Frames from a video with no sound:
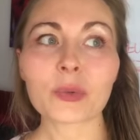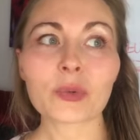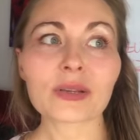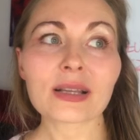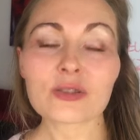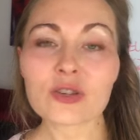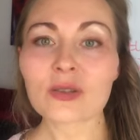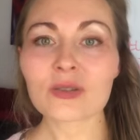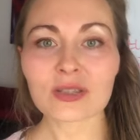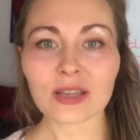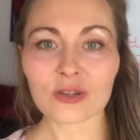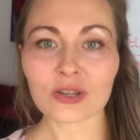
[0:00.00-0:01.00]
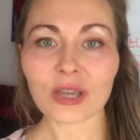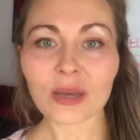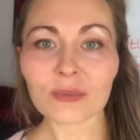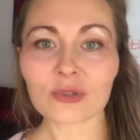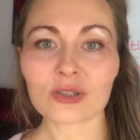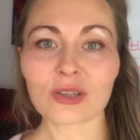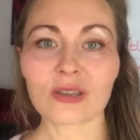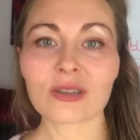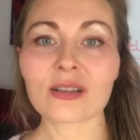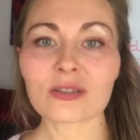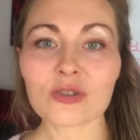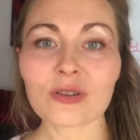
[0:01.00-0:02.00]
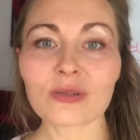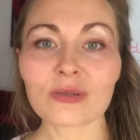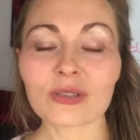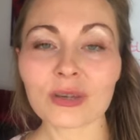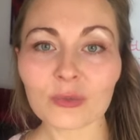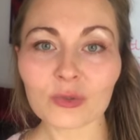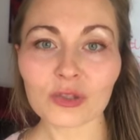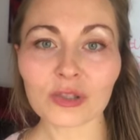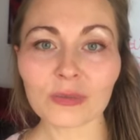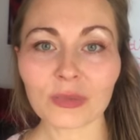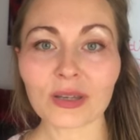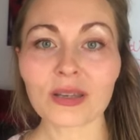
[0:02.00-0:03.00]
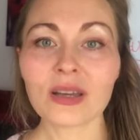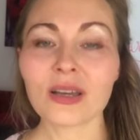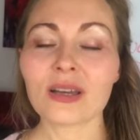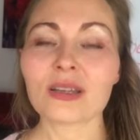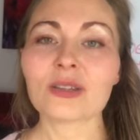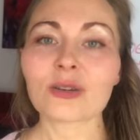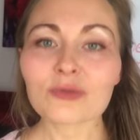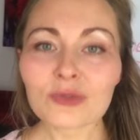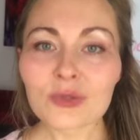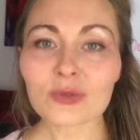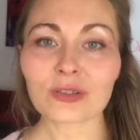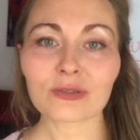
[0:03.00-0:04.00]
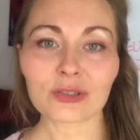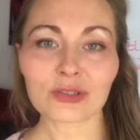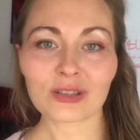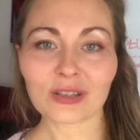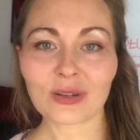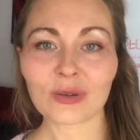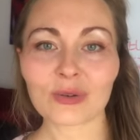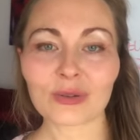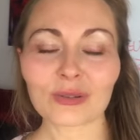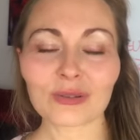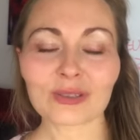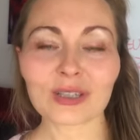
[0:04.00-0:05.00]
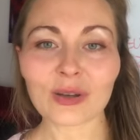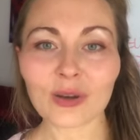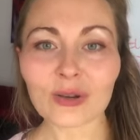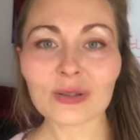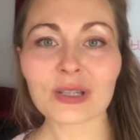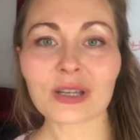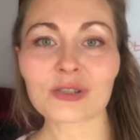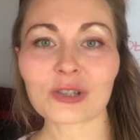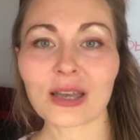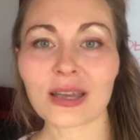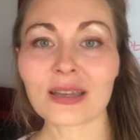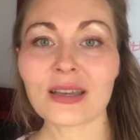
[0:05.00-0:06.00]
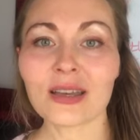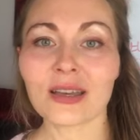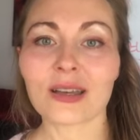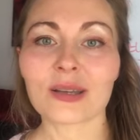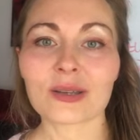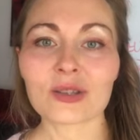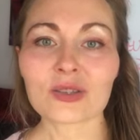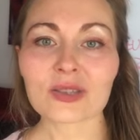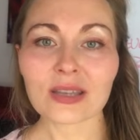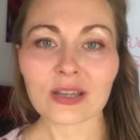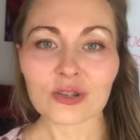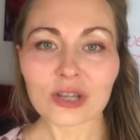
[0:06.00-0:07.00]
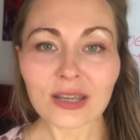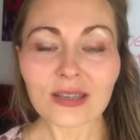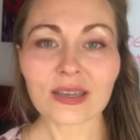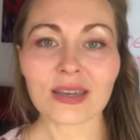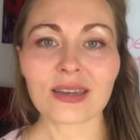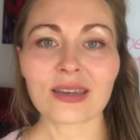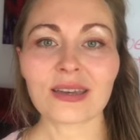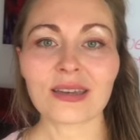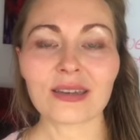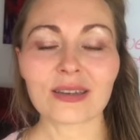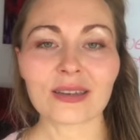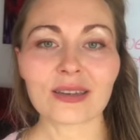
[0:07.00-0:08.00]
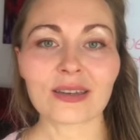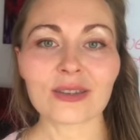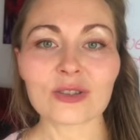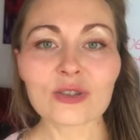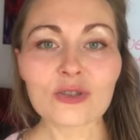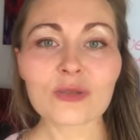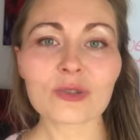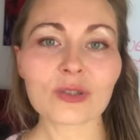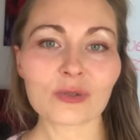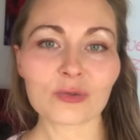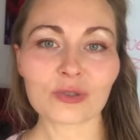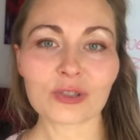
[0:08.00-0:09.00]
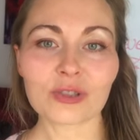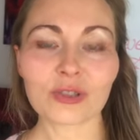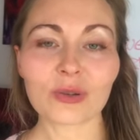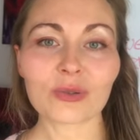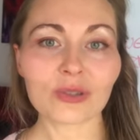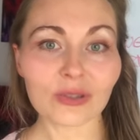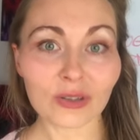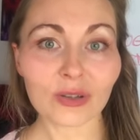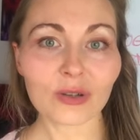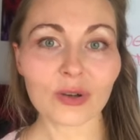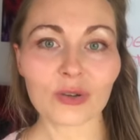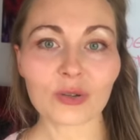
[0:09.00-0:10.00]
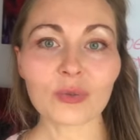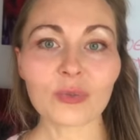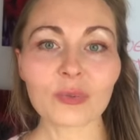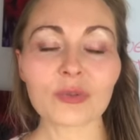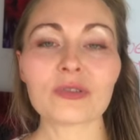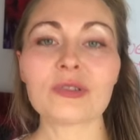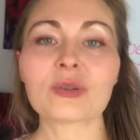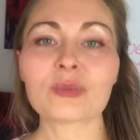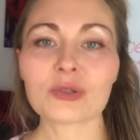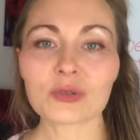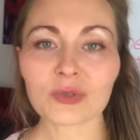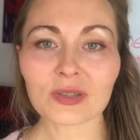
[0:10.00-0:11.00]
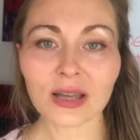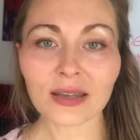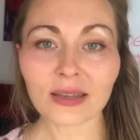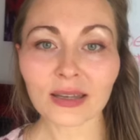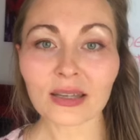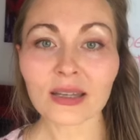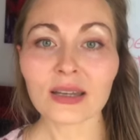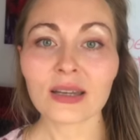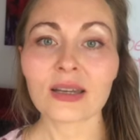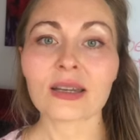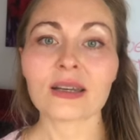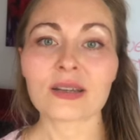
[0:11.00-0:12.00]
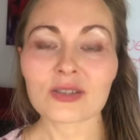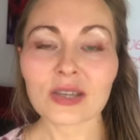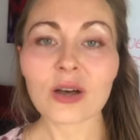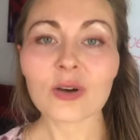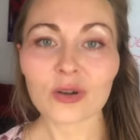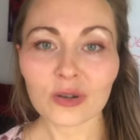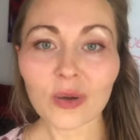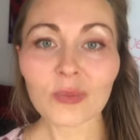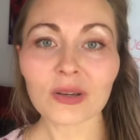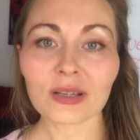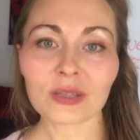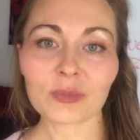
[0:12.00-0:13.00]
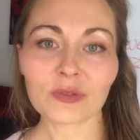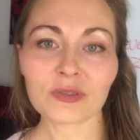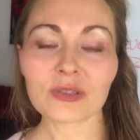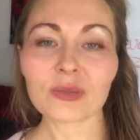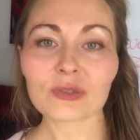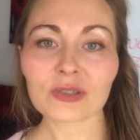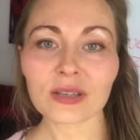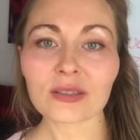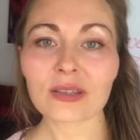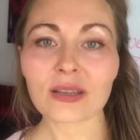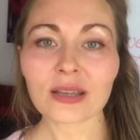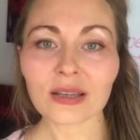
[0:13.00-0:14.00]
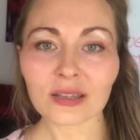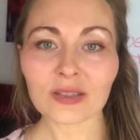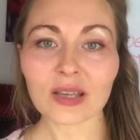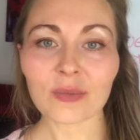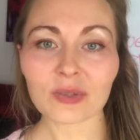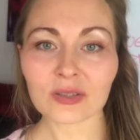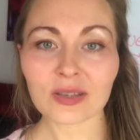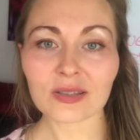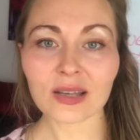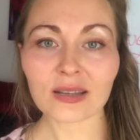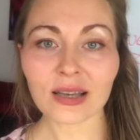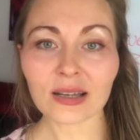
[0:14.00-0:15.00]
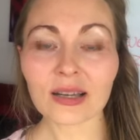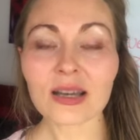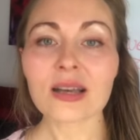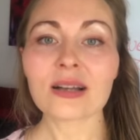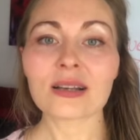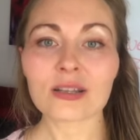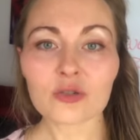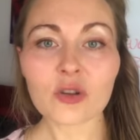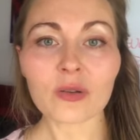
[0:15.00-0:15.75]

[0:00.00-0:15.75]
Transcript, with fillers: dlaczego starzejemy się i dlaczego nie musimy. I on wysuwa właśnie taką no, teorię, że starzenie niczym nie różni się od innych chorób, powinno być uznane za chorobę i powinno być na takich samych zasadach leczenia